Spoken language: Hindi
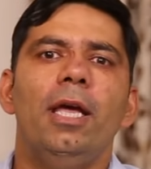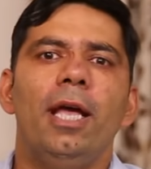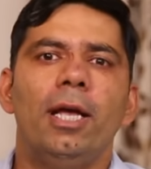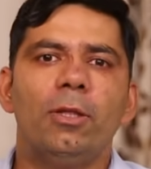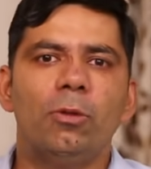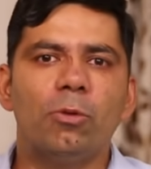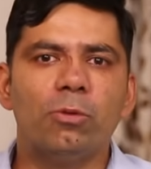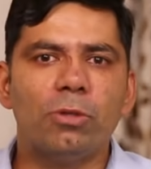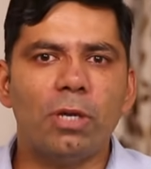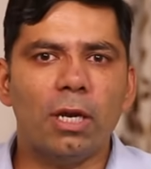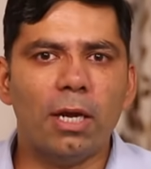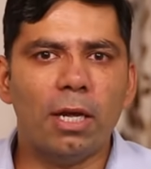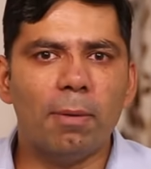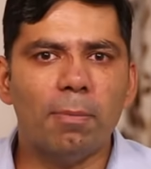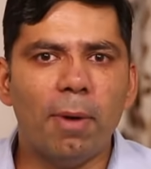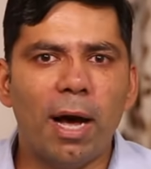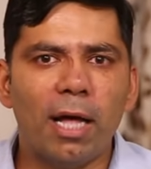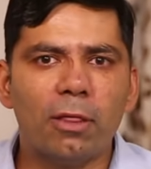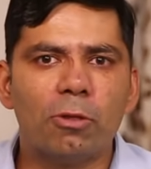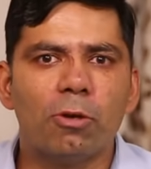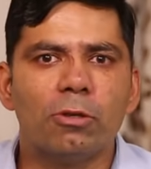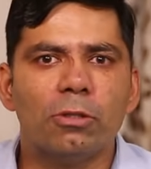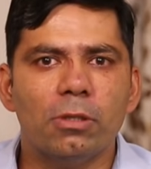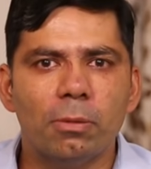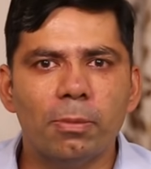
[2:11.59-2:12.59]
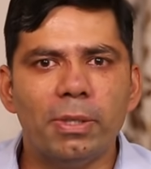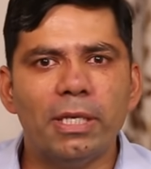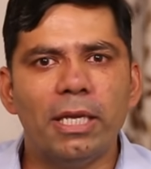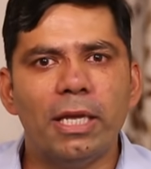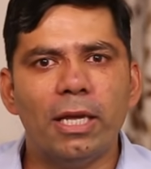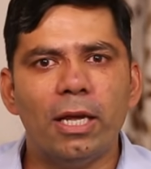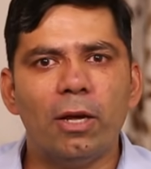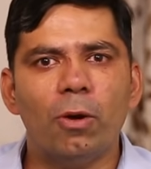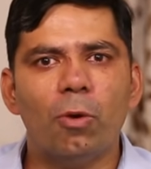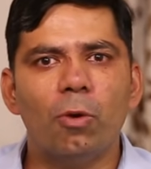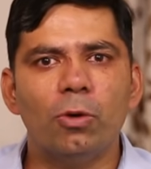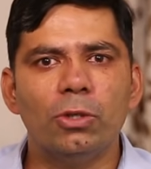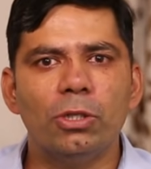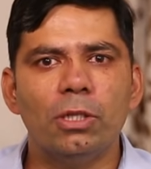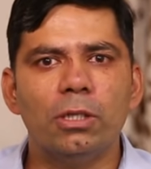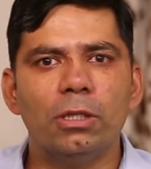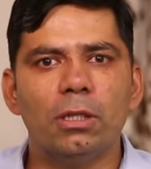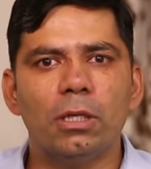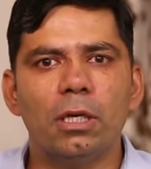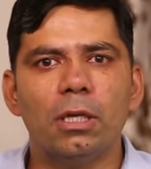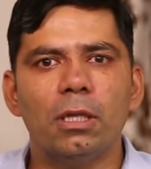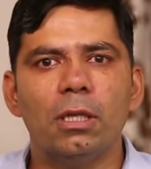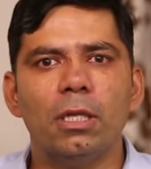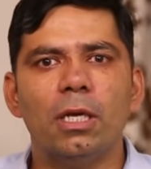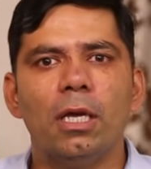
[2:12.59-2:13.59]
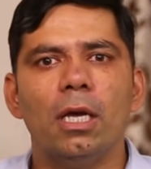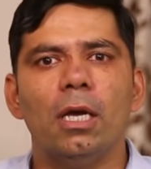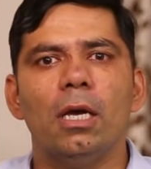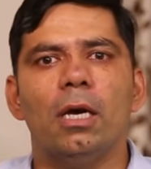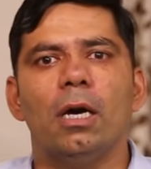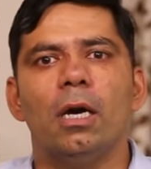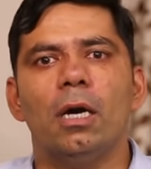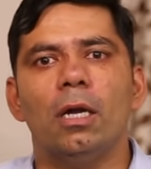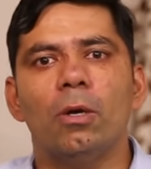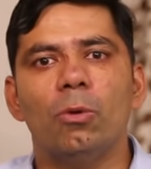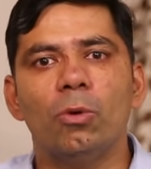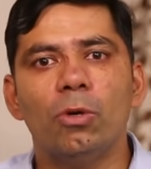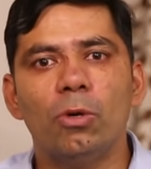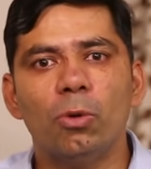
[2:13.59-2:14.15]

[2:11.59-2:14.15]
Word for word: एक दूसरे की बात को समझने की कोशिश करती हैं अगर